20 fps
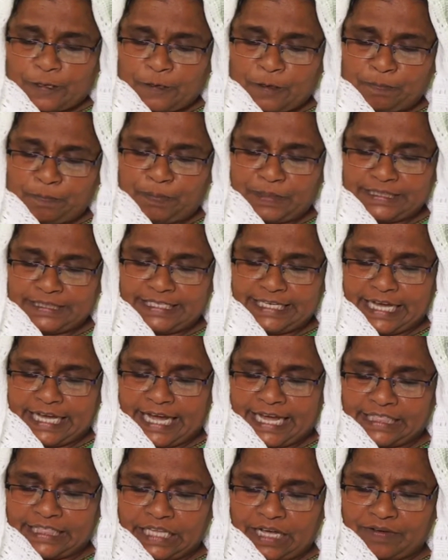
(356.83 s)
முப்பத்தி
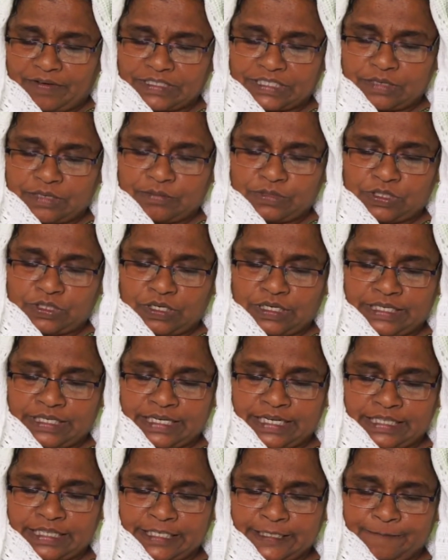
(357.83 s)
ஐந்தாம் வசனம்
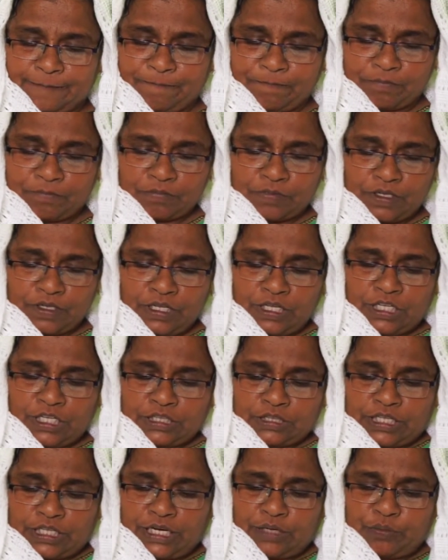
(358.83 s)
சொல்லுகிறது
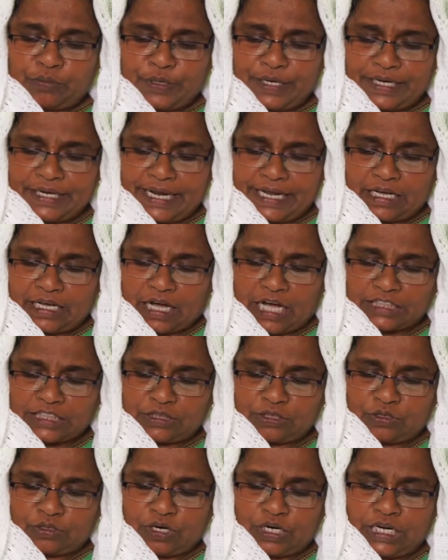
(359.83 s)
உயிரை
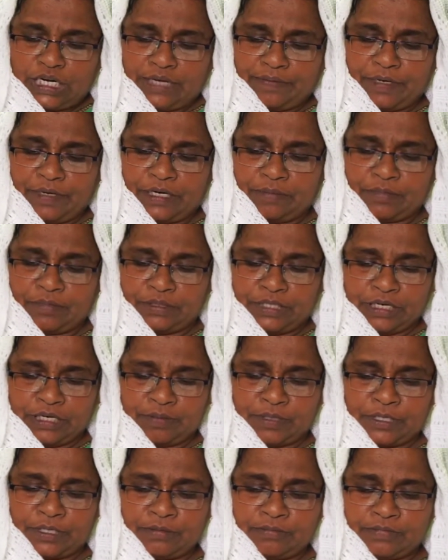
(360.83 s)
காத்துக்கொள்ள விரும்பும்
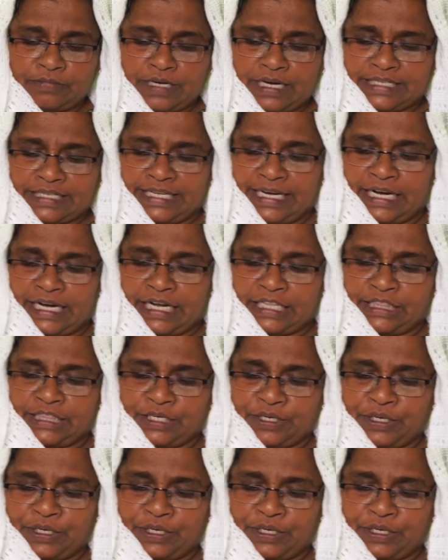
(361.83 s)
எவரும் அதை இழந்து